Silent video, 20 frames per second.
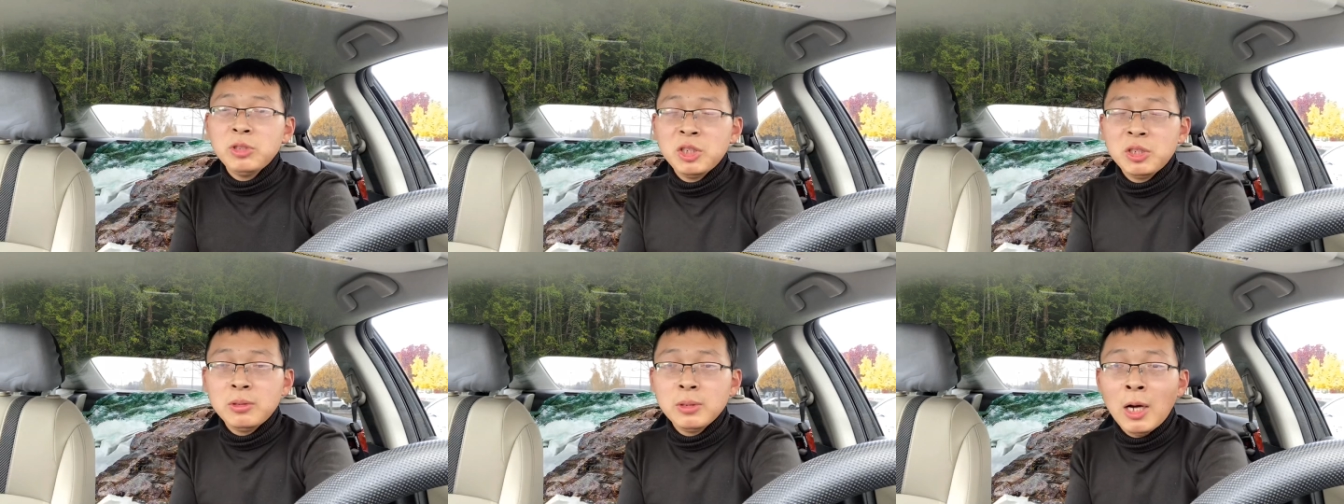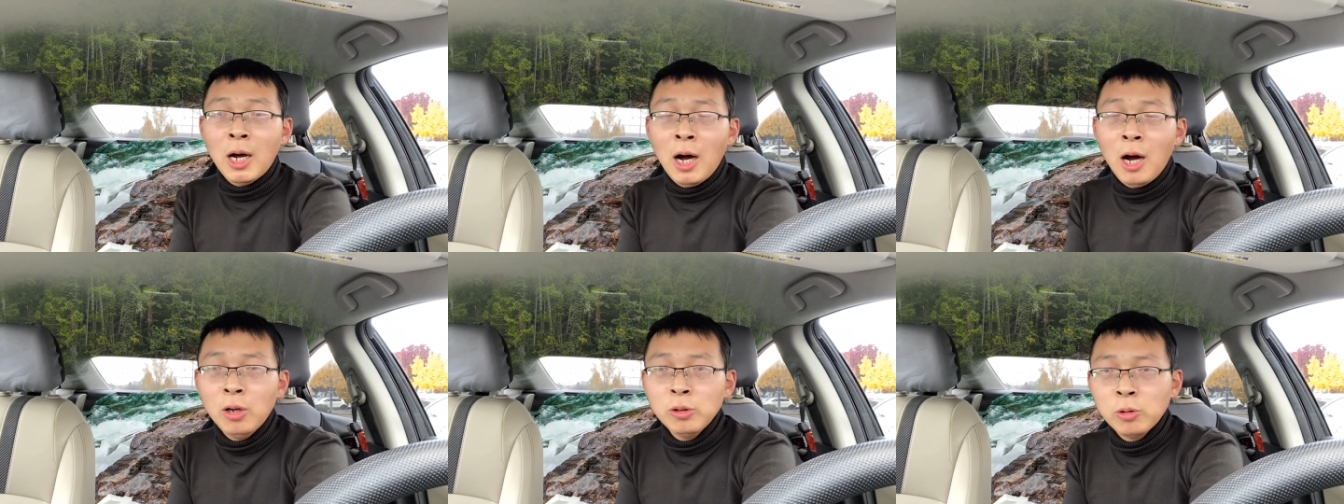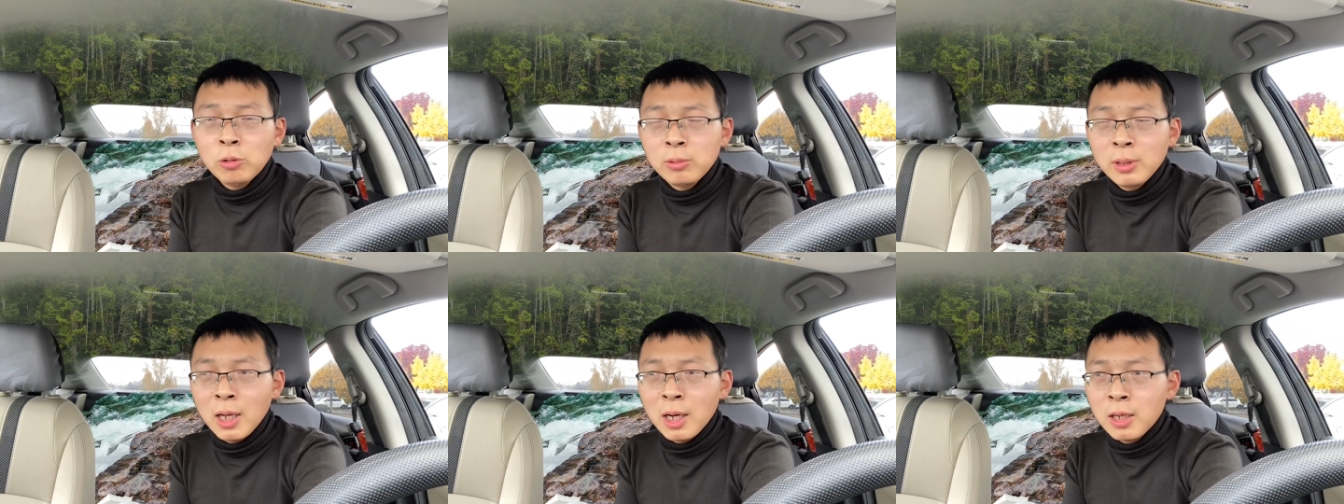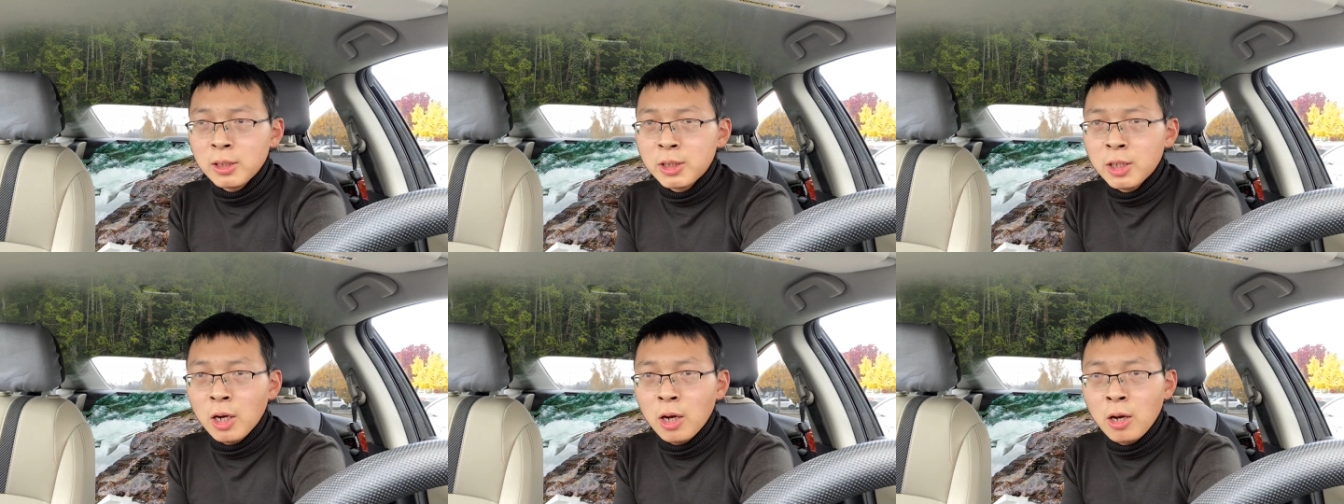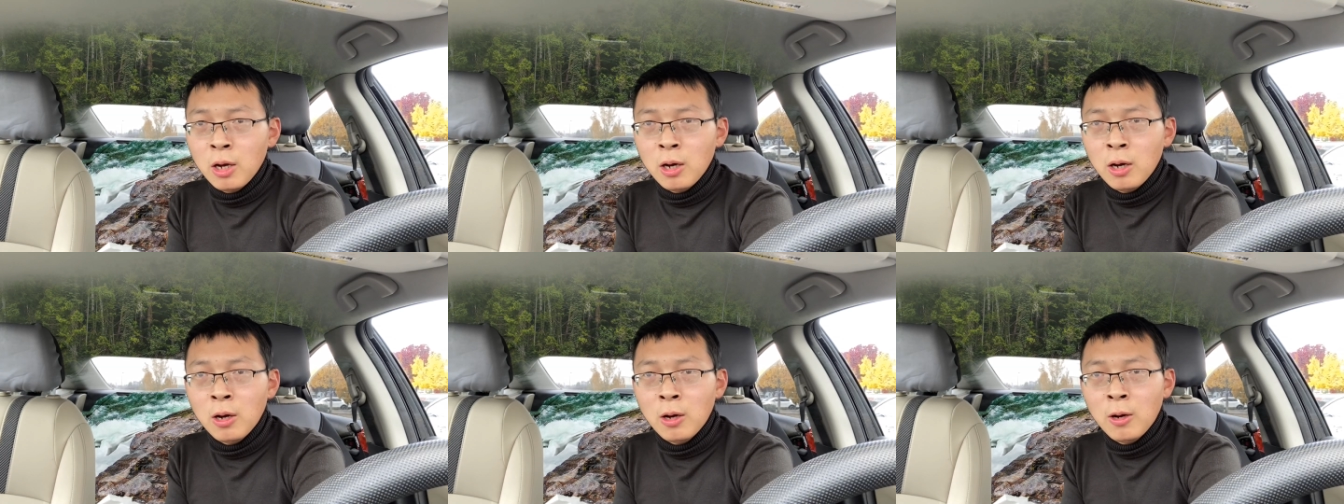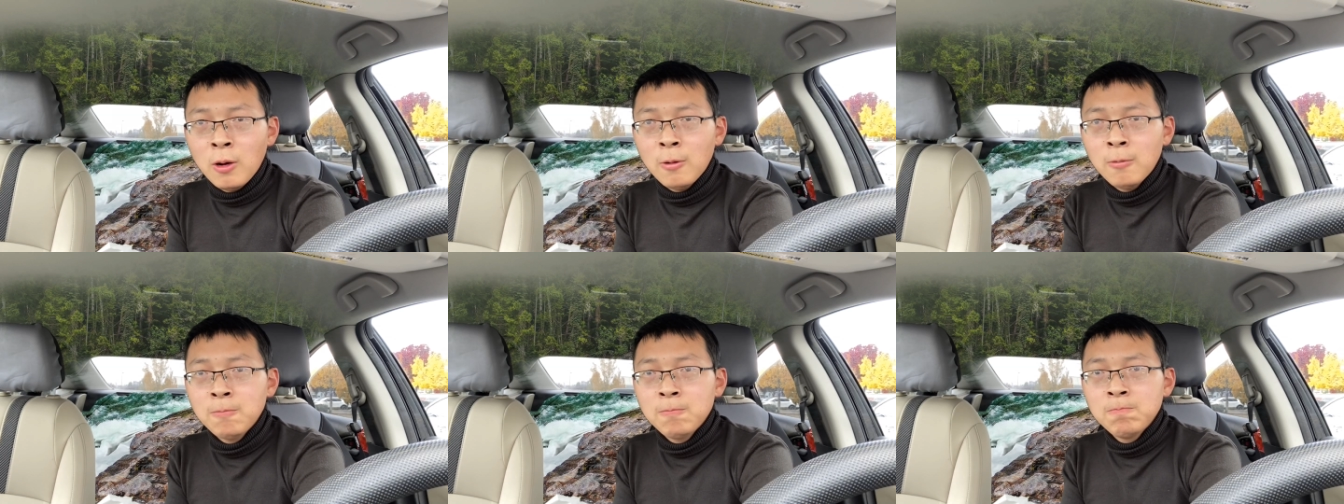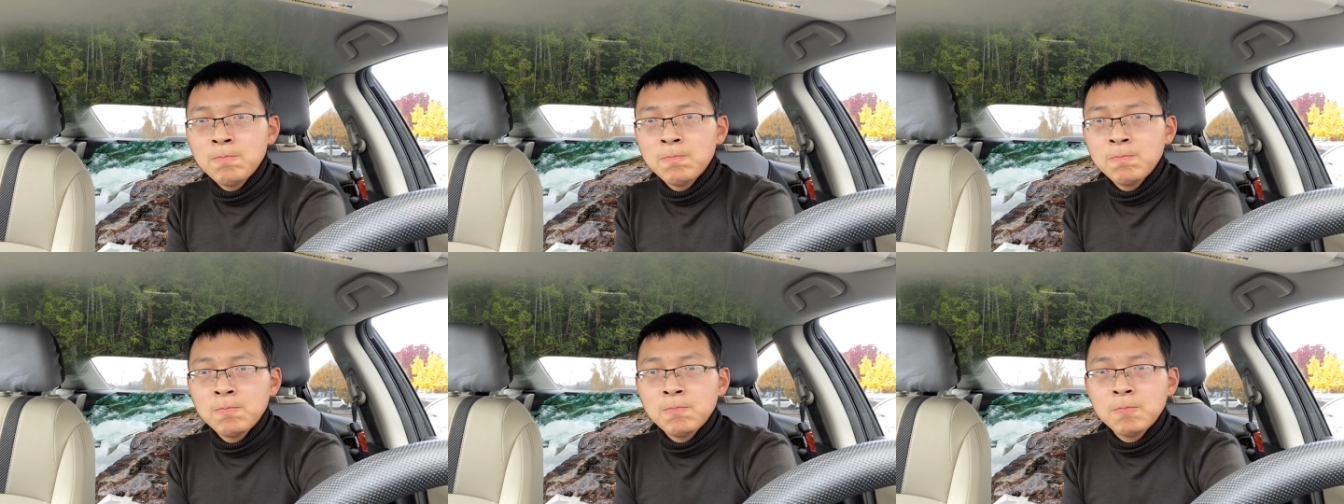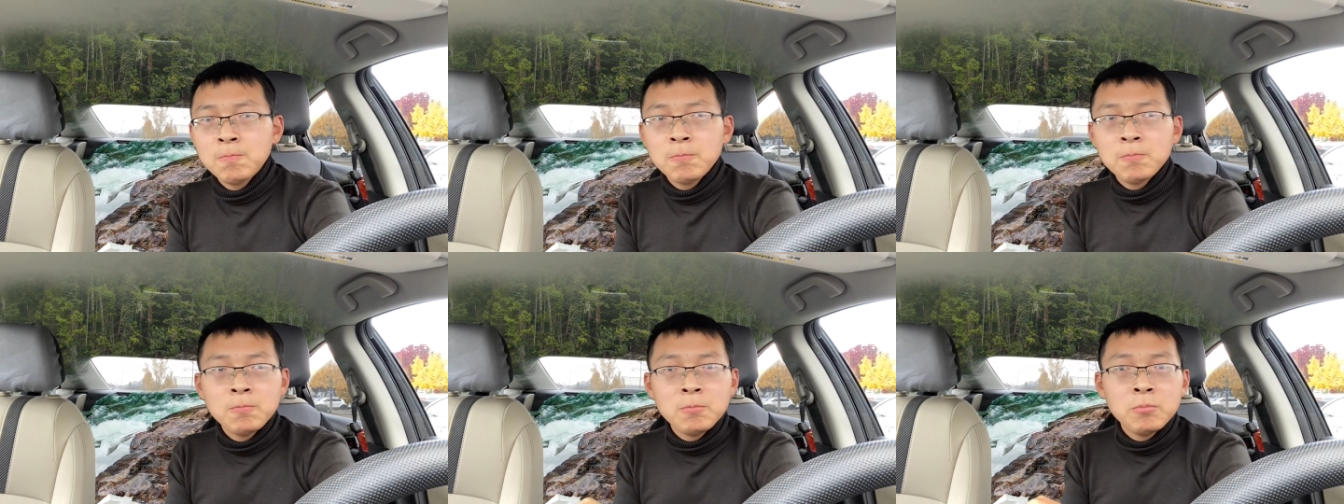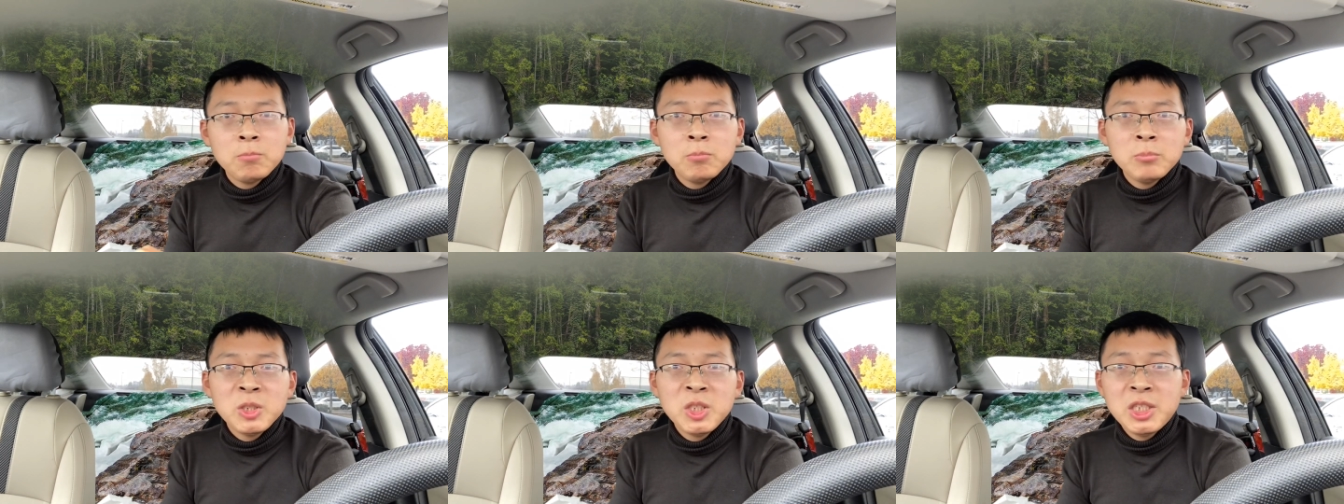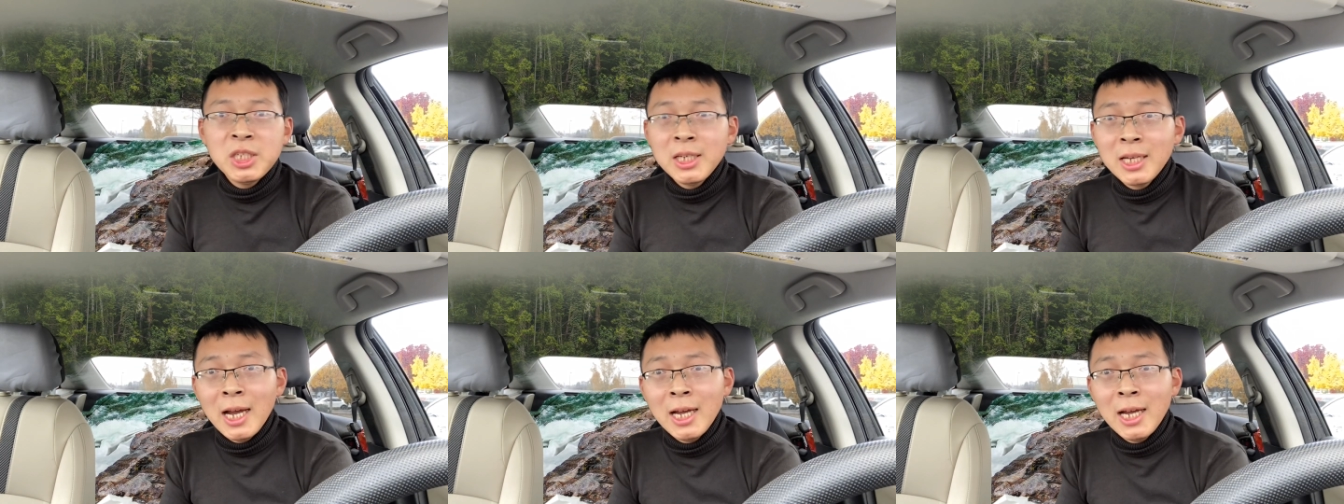儿童那个叫性